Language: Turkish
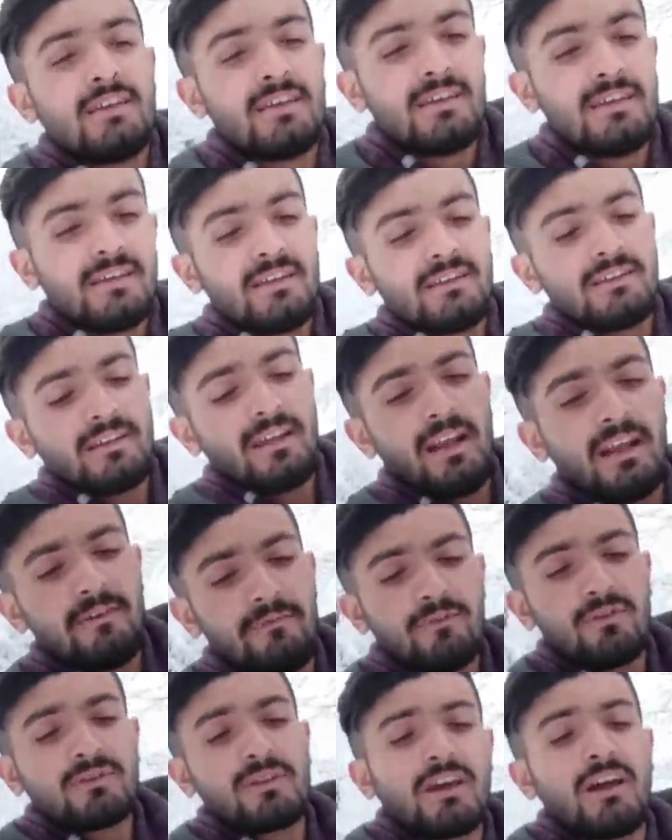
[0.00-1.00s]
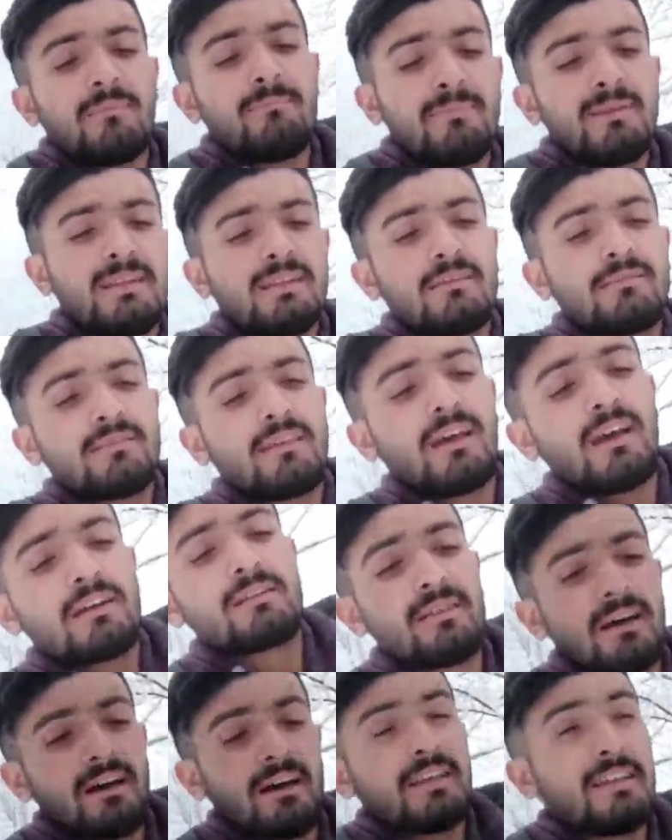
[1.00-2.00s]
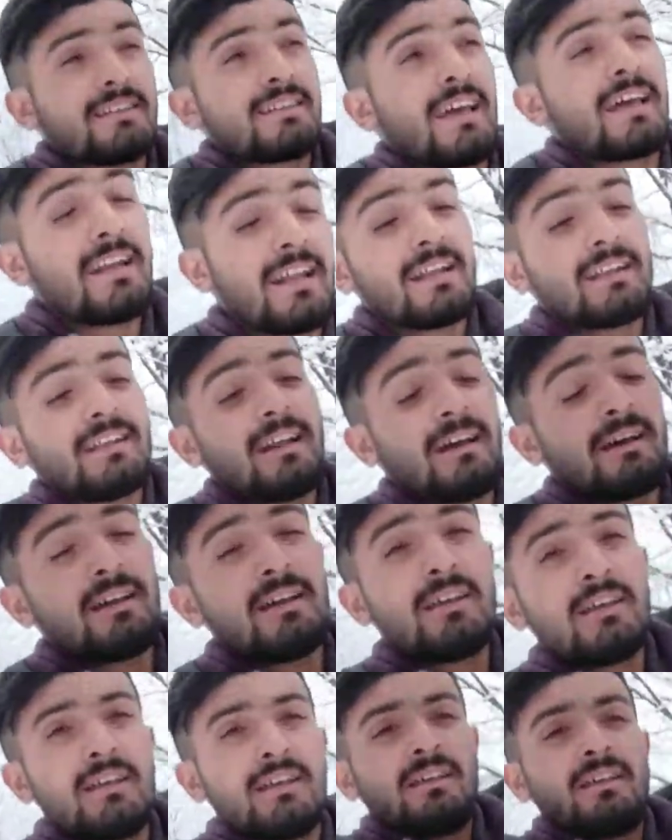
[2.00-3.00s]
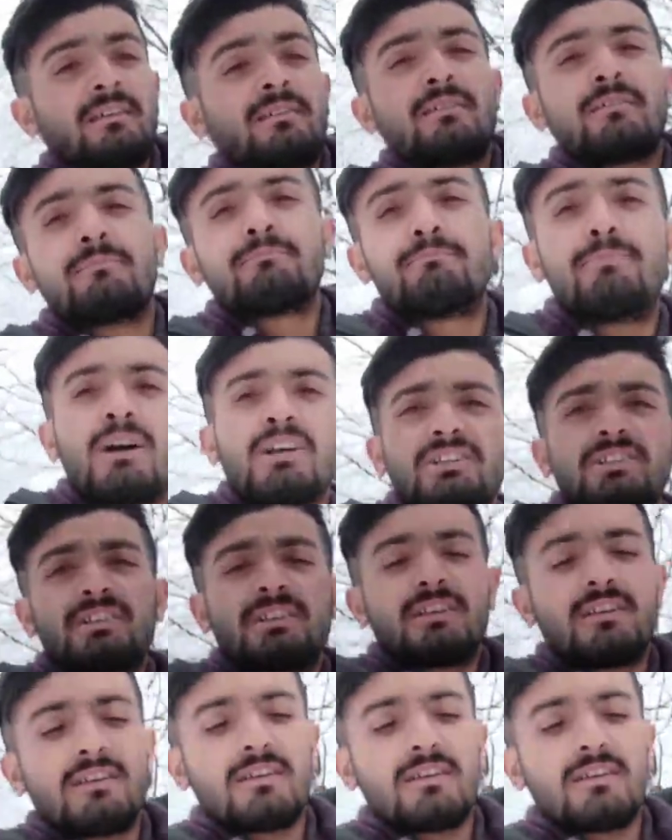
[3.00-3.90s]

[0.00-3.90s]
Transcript: e, telefonda, bilgisayarda, internetle baş e,